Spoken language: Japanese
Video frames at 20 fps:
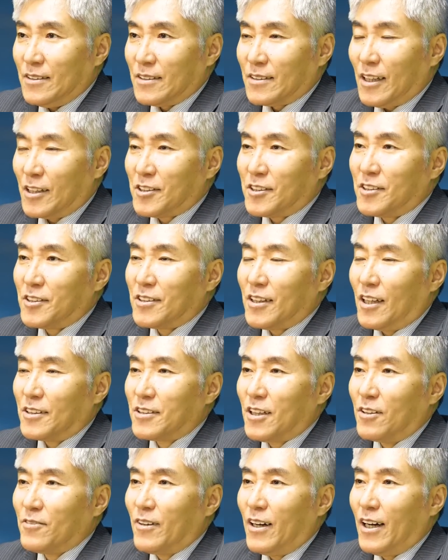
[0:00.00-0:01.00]
しかし石原
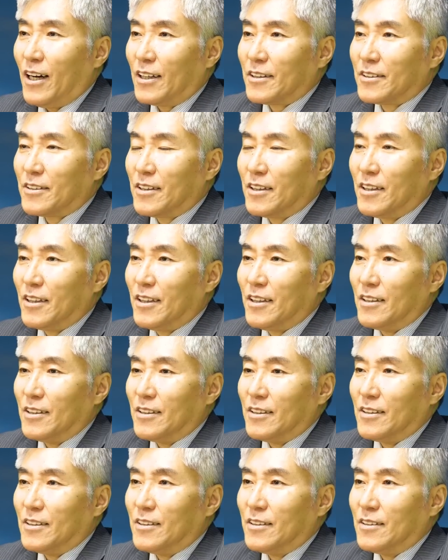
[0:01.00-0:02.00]
さんははっきり
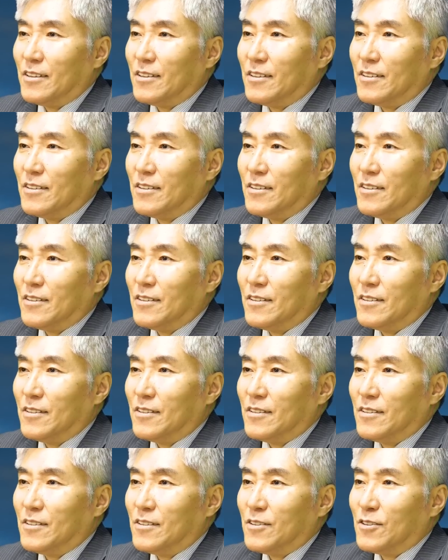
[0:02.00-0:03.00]

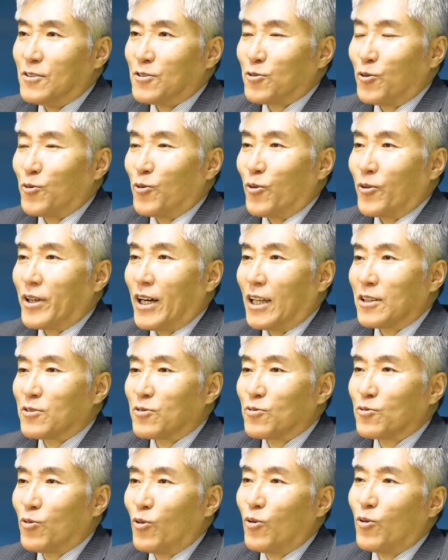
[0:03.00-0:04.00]
その
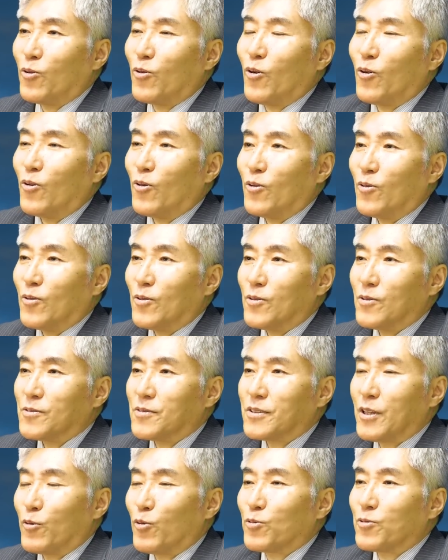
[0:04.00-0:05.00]
葛藤を
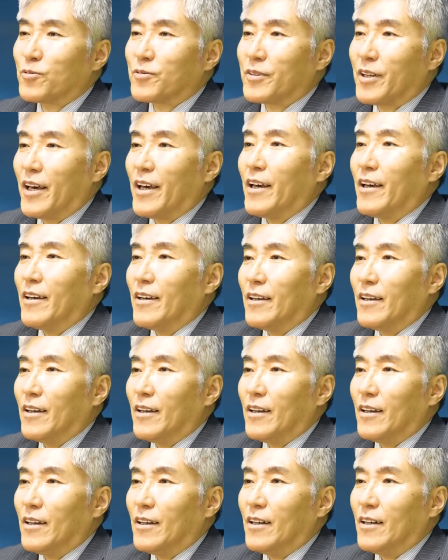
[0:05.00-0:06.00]
背負って
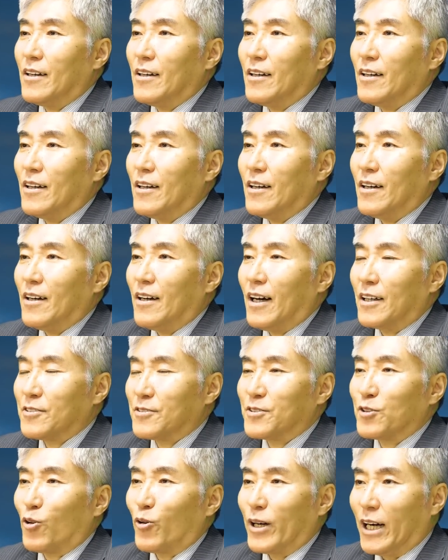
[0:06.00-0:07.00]

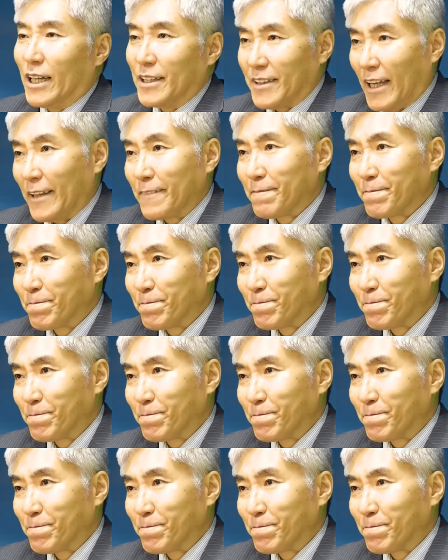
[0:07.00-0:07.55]
歩んでおられた。